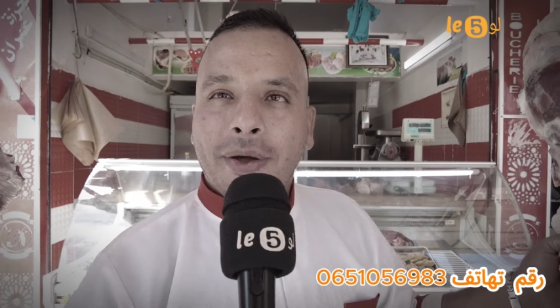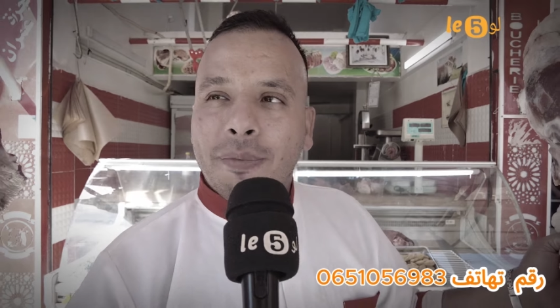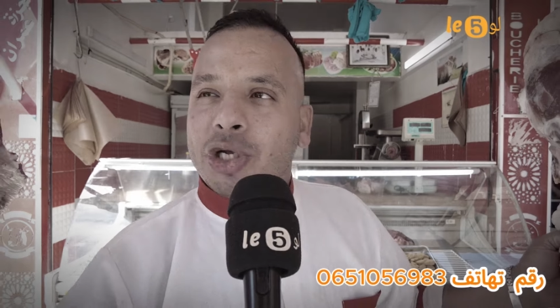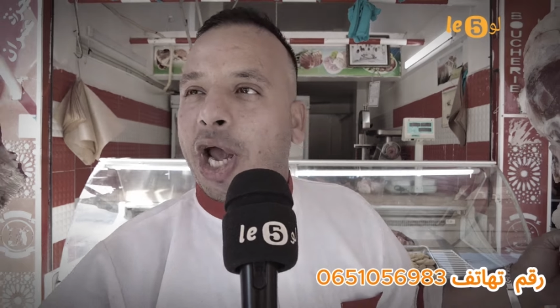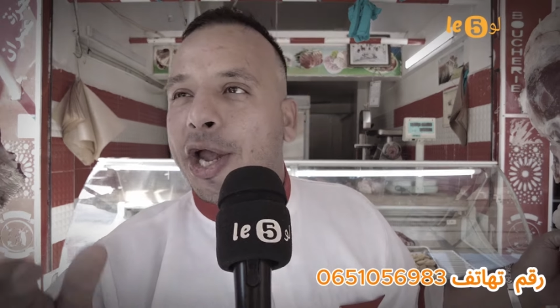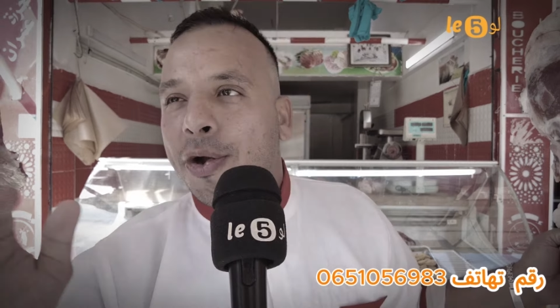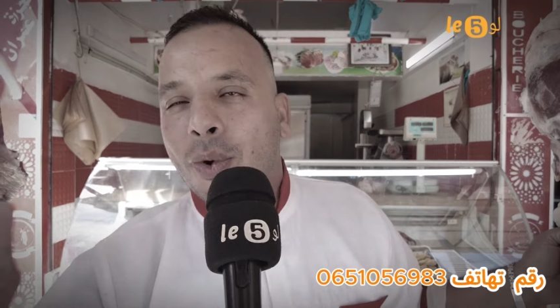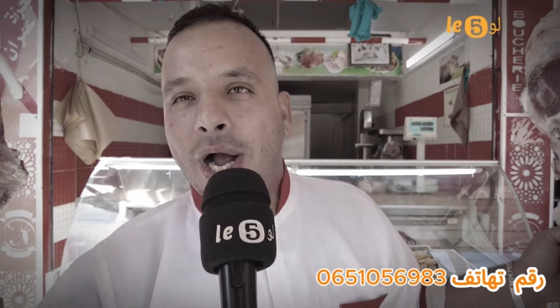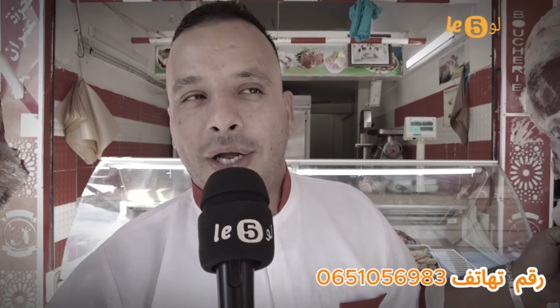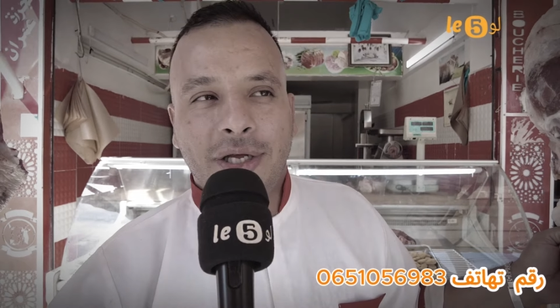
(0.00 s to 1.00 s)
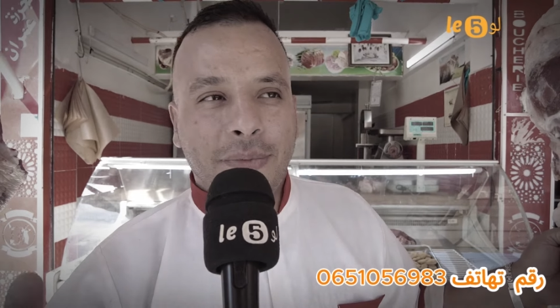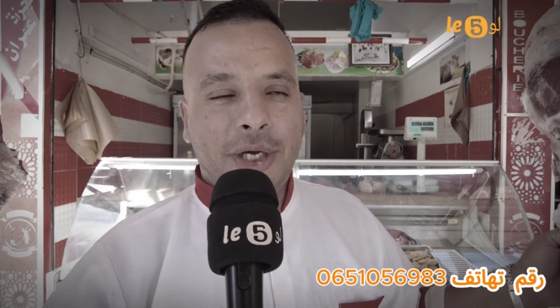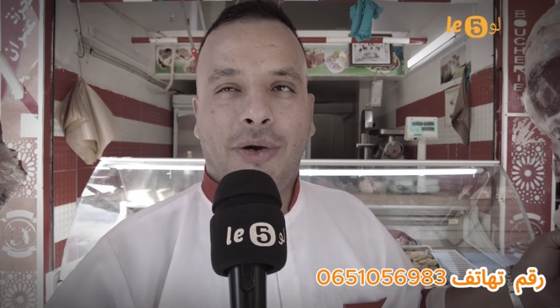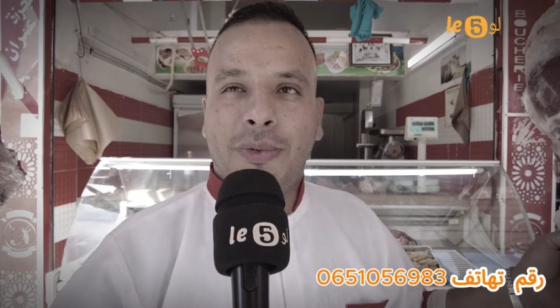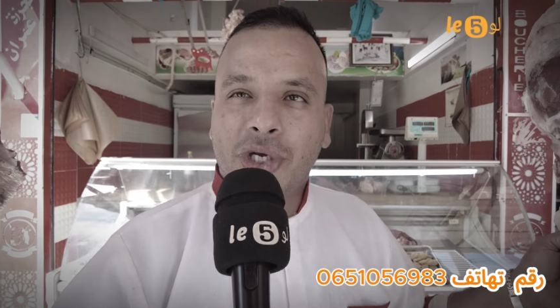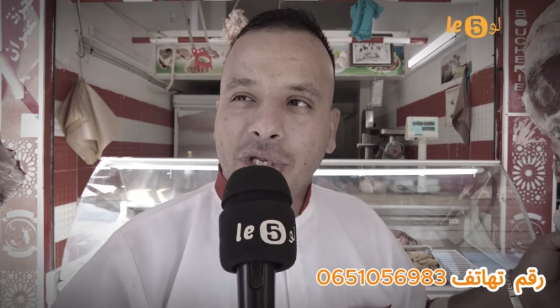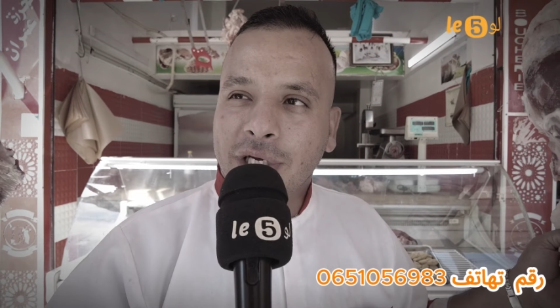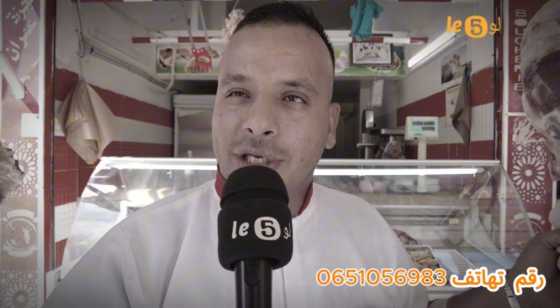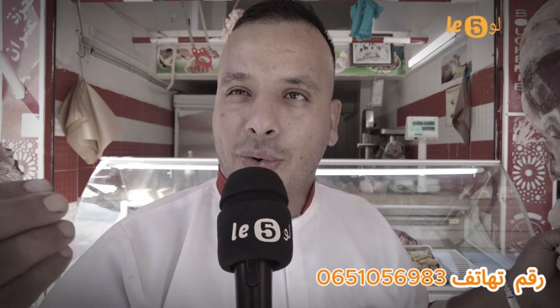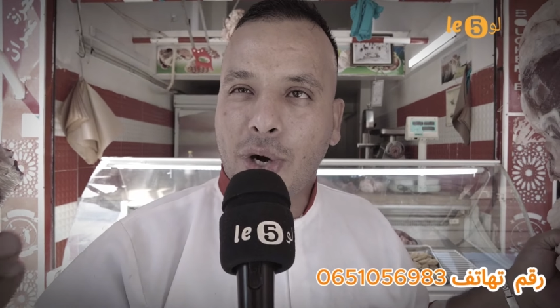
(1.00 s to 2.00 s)
باش اي واحد يبيع باش
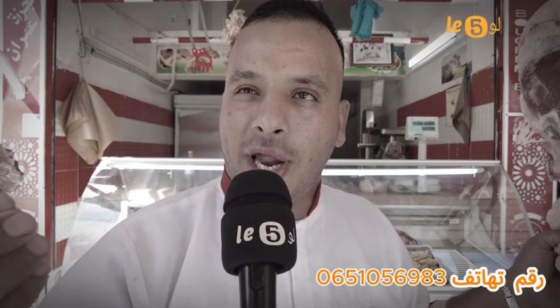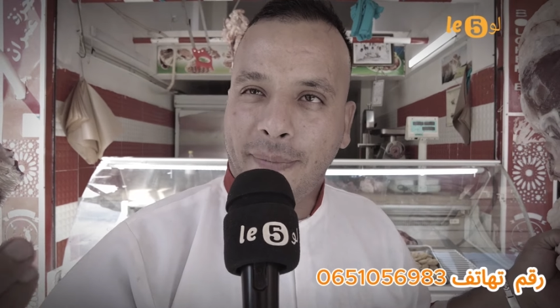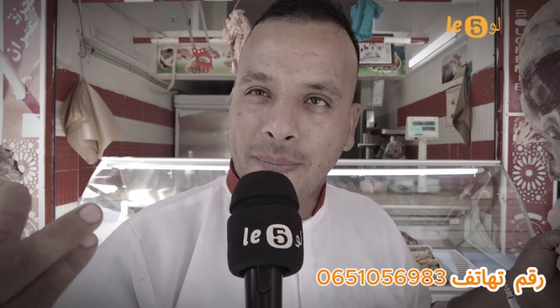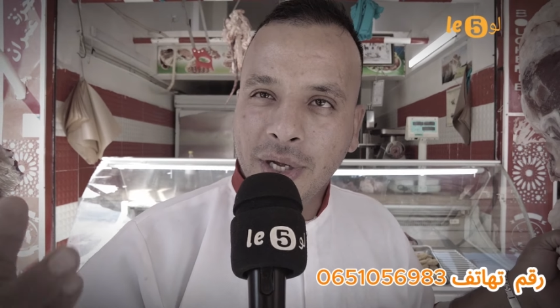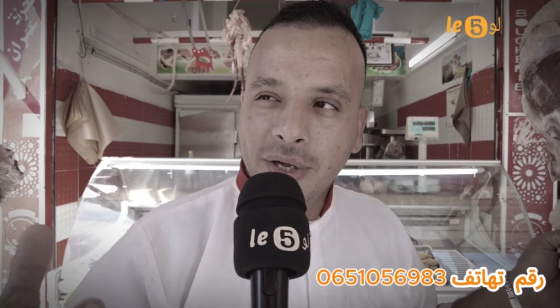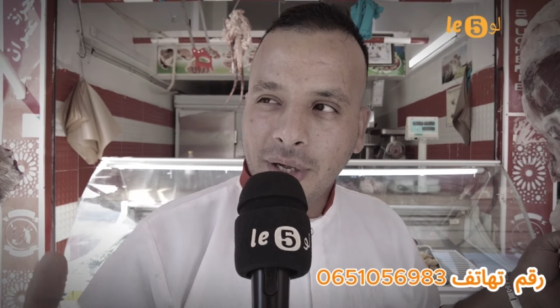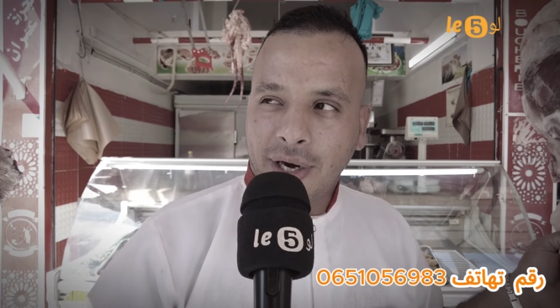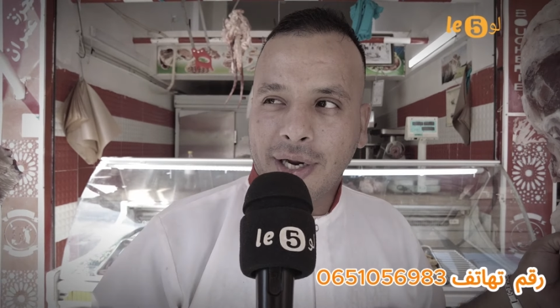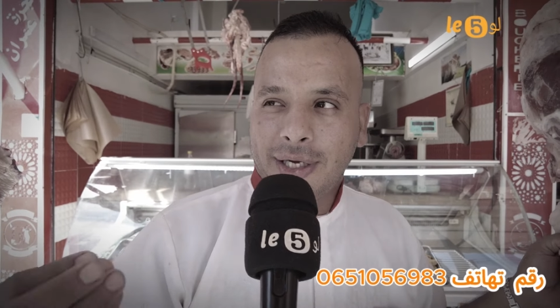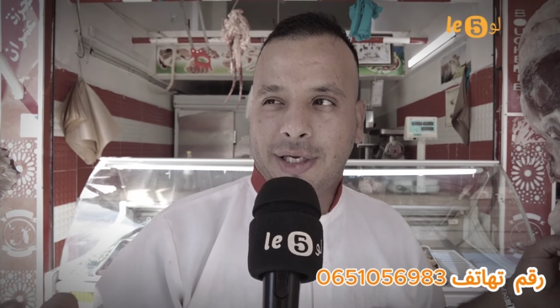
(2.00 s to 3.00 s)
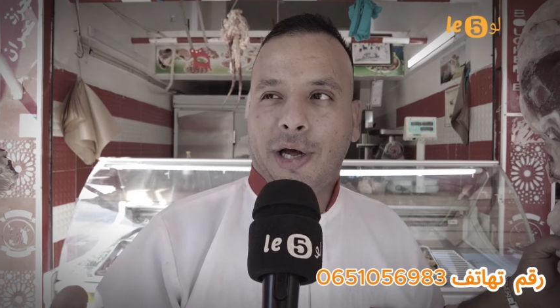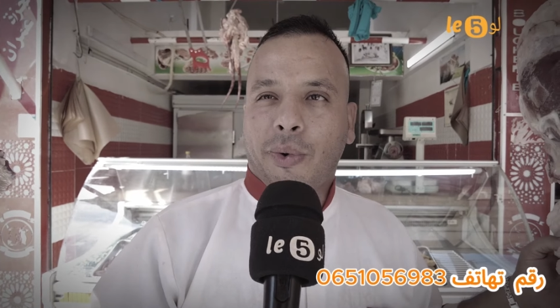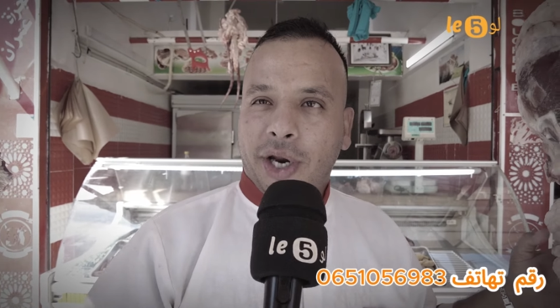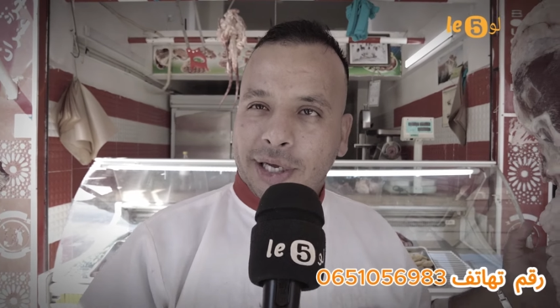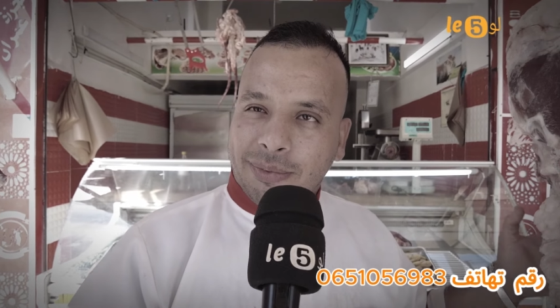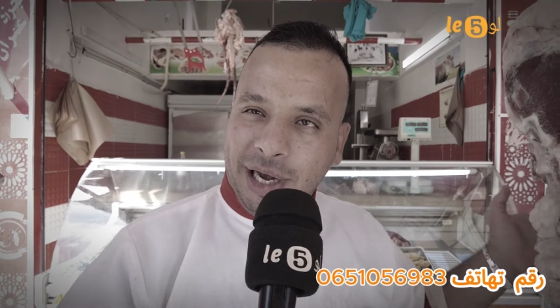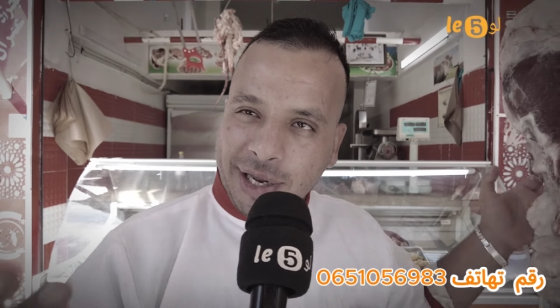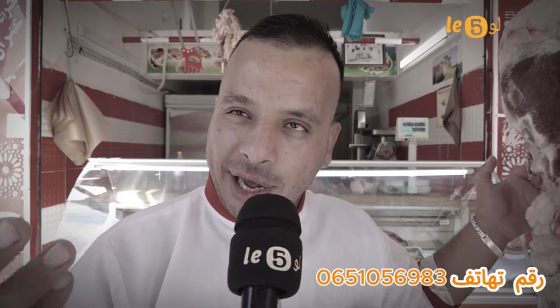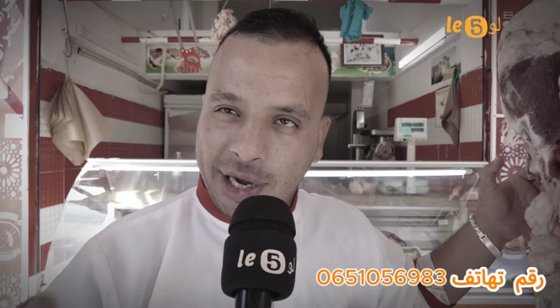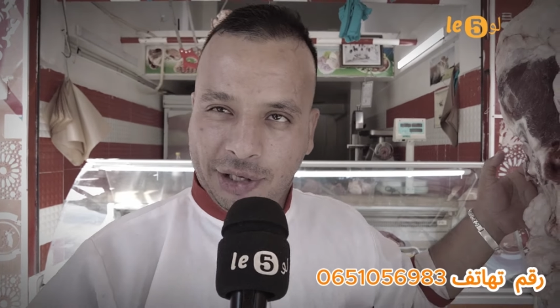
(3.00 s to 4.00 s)
الناس تاكل اللحم راه الله يحسن العور الناس ما
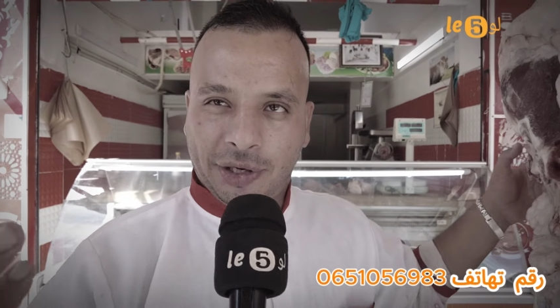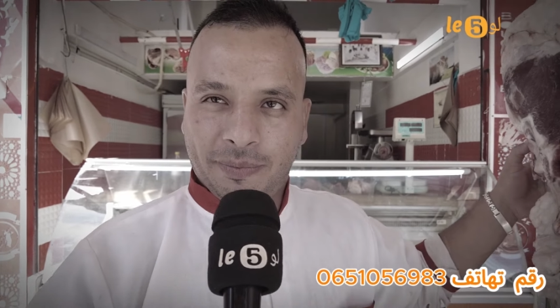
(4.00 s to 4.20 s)
عندهاش